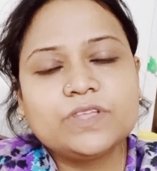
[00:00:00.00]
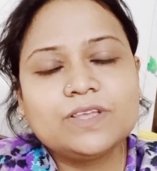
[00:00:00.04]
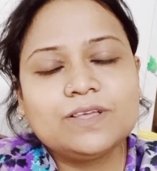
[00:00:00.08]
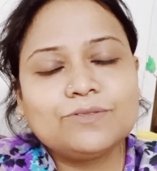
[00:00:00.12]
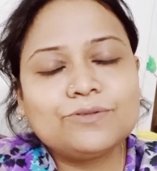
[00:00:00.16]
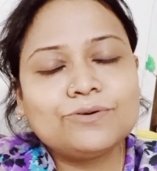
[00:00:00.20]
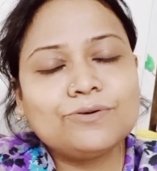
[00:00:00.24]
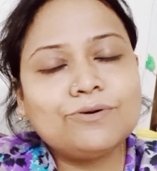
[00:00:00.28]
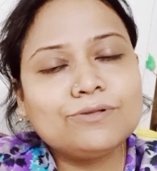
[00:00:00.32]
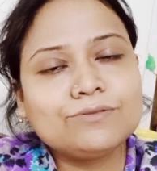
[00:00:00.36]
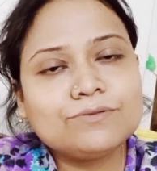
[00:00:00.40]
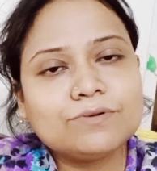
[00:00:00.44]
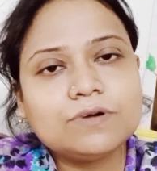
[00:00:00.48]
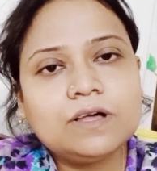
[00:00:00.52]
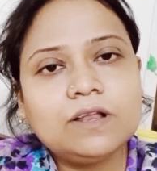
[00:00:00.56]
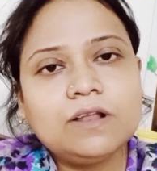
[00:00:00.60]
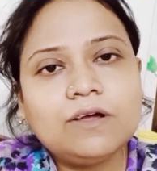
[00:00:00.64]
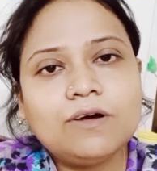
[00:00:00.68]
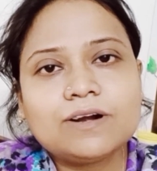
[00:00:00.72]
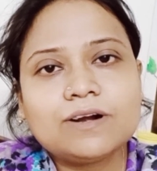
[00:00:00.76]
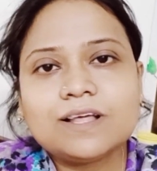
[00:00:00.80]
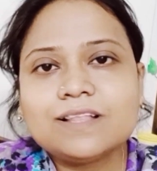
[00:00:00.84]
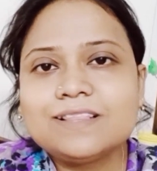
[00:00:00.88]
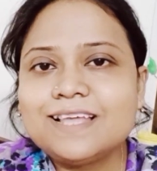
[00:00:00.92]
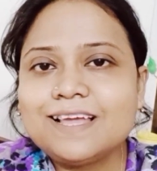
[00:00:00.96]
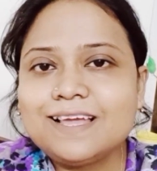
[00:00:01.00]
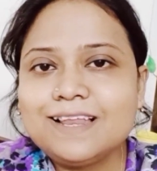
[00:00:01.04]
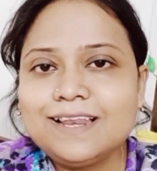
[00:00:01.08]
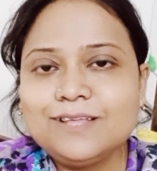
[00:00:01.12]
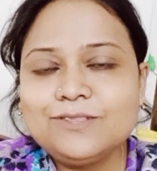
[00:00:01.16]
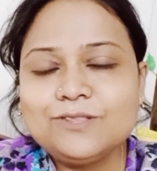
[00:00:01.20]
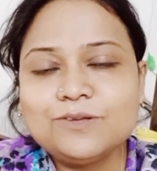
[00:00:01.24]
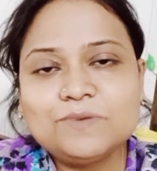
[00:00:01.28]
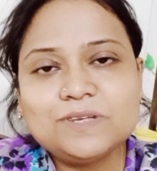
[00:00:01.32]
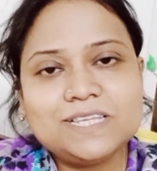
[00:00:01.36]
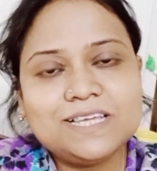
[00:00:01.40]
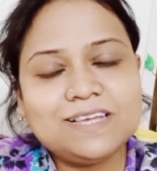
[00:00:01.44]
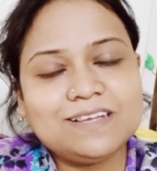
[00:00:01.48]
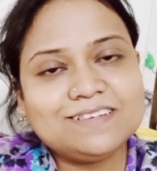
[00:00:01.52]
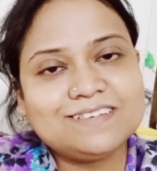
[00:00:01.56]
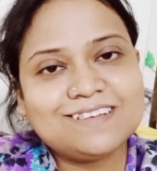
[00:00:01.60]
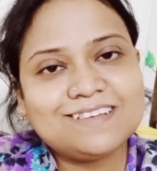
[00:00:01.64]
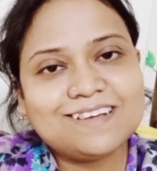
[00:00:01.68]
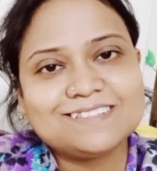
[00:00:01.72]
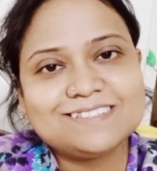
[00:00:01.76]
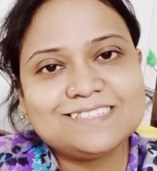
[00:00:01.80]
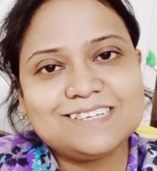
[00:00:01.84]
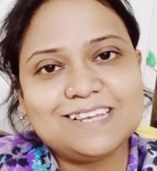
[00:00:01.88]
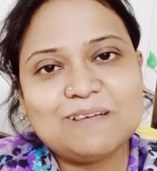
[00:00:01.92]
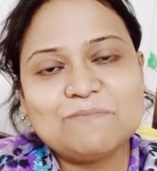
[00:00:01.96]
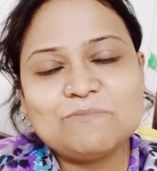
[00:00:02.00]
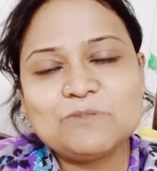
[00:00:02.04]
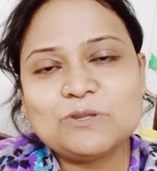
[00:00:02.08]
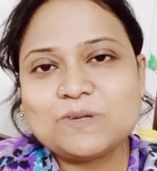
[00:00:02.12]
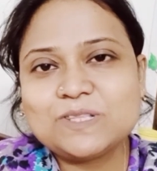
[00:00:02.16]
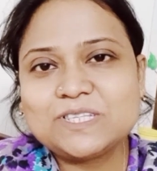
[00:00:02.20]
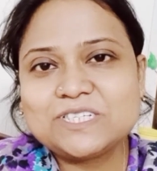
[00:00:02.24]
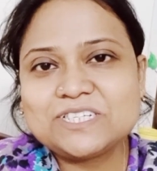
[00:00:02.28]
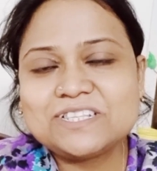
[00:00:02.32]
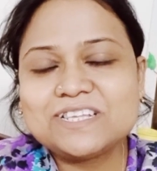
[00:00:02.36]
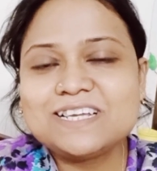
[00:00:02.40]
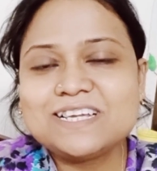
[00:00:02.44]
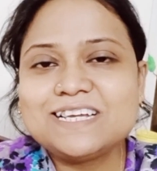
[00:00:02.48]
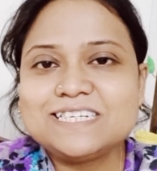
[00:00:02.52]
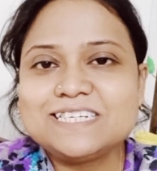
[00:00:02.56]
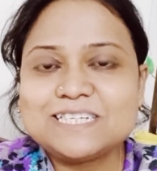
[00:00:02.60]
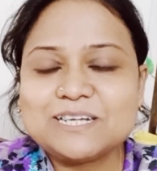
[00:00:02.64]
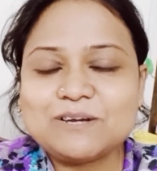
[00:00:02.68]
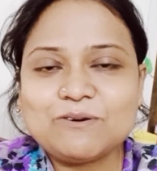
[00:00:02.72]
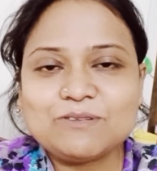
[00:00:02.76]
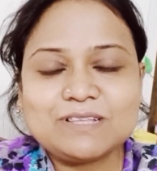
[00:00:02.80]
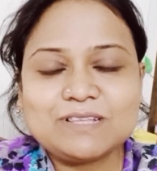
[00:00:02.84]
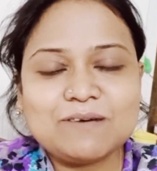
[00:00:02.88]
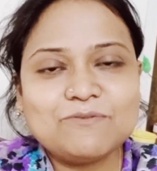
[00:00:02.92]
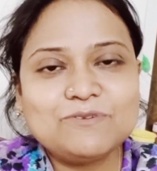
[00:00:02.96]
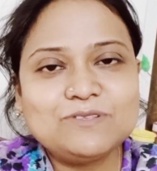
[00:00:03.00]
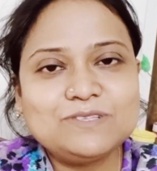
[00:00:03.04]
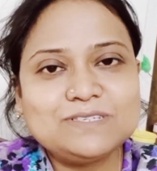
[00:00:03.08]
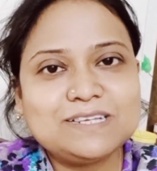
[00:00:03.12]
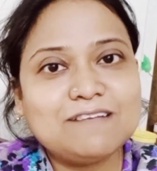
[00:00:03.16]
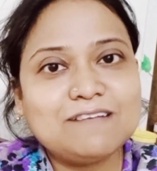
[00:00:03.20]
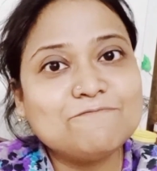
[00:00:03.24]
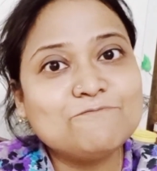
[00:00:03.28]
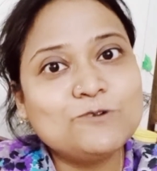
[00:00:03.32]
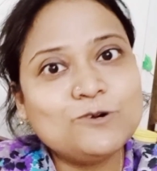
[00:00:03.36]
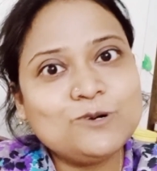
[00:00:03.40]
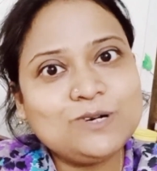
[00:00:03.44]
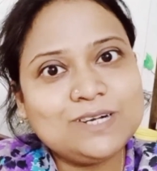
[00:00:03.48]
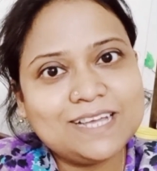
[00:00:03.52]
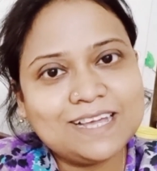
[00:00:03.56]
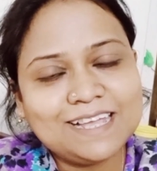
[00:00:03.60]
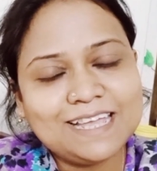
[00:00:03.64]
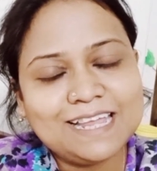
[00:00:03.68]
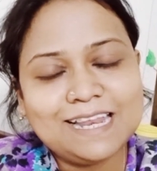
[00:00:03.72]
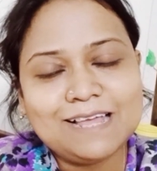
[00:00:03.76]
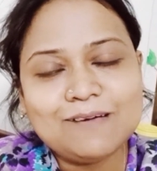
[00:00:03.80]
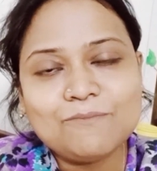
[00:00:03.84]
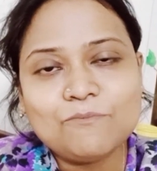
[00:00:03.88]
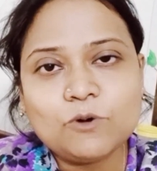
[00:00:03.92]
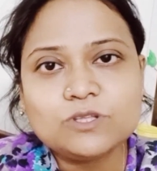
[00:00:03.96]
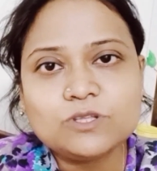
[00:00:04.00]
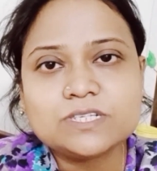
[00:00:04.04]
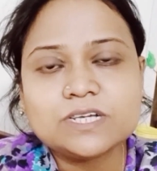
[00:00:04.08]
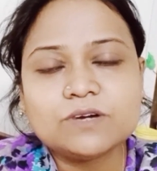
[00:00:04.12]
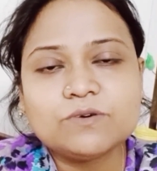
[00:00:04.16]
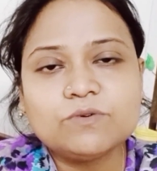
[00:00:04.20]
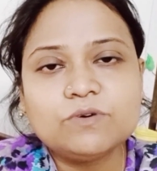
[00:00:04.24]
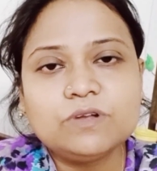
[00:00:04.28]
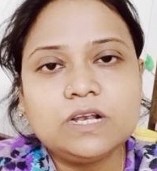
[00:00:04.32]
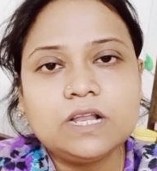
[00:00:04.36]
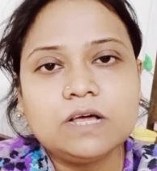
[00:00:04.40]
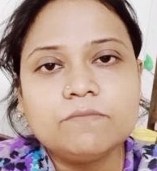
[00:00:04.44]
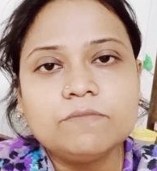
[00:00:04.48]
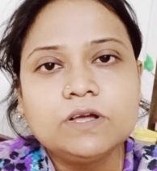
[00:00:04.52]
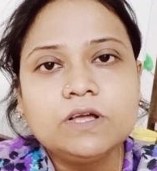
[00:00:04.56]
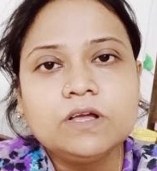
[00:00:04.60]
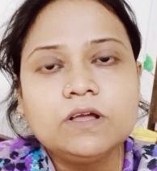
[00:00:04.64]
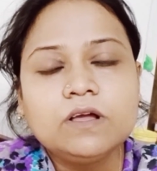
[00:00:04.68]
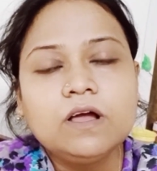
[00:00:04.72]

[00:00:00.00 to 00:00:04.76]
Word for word: তো গতকাল হঠাৎ দেখলেই তুমি ঠিকঠাক ছিলাম তোমাদের সাথে হেসে কথা বলছিলাম ভুট্টা খেলাম মজা করলাম